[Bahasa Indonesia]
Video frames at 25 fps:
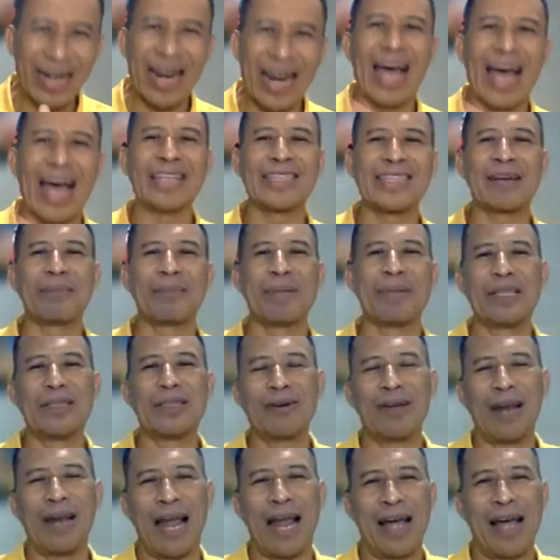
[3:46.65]
Nah,
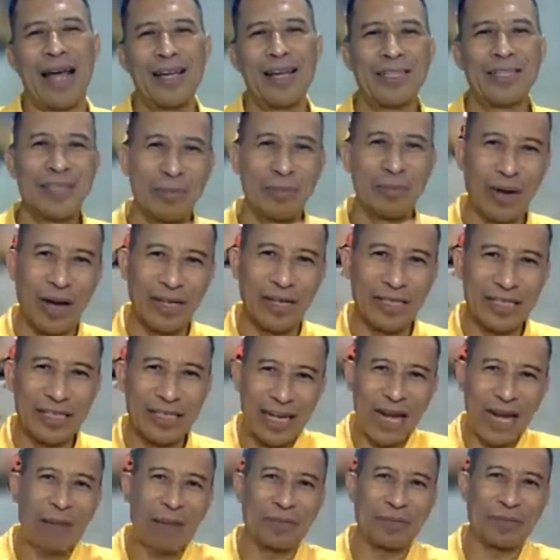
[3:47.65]
terbentuklah sebuah
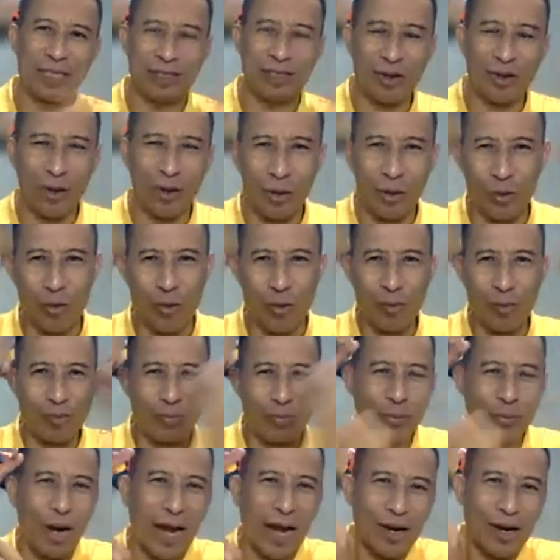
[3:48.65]
sinapsis
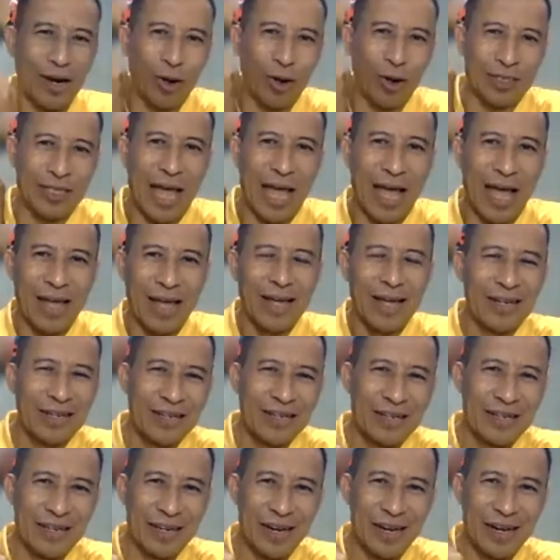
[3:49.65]
kumpulan otak
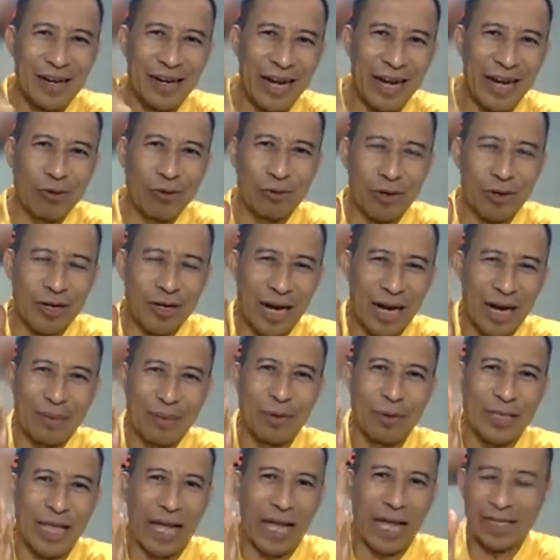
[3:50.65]
Eh, neuron dalam
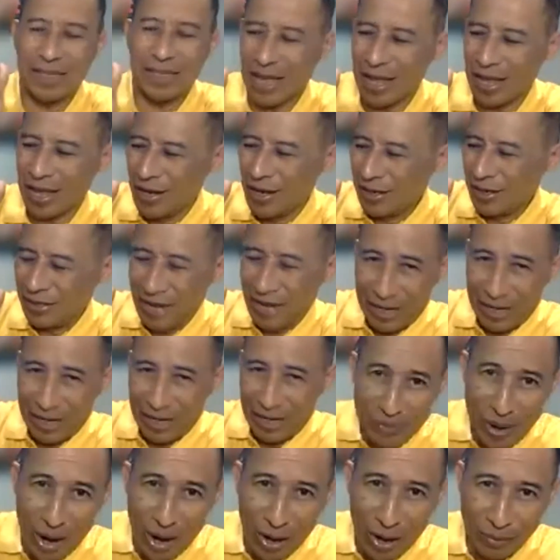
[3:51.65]
otak kita yang
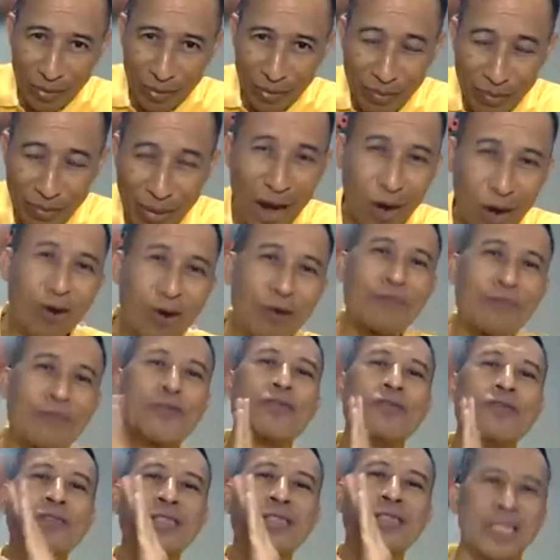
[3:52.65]
dibangun membangun
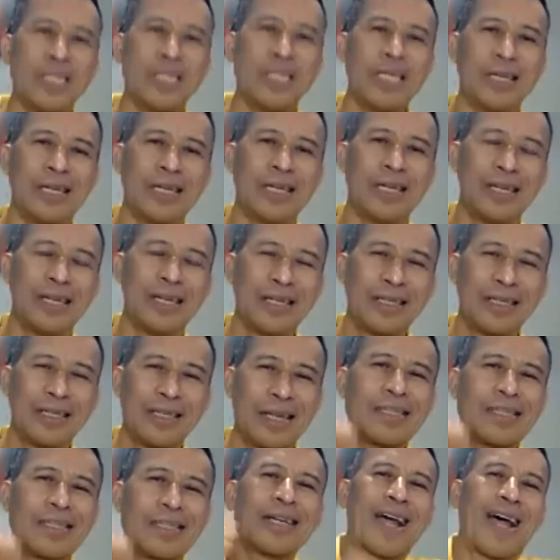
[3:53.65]
fungsi
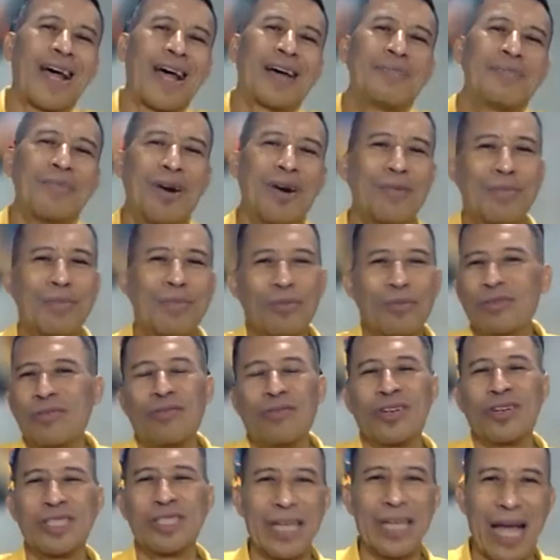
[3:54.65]
terserah maupun
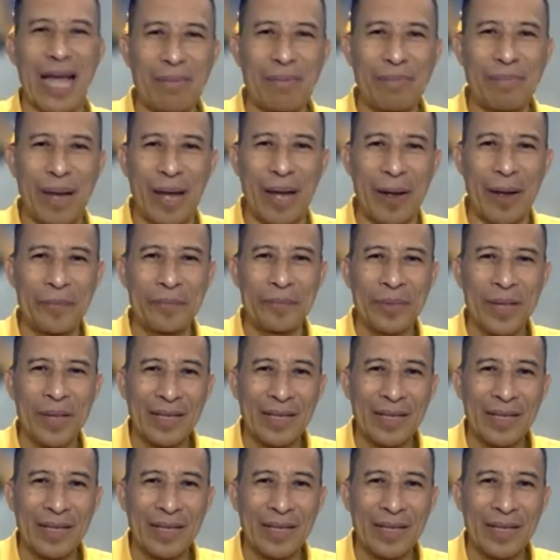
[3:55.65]
fungsi apa.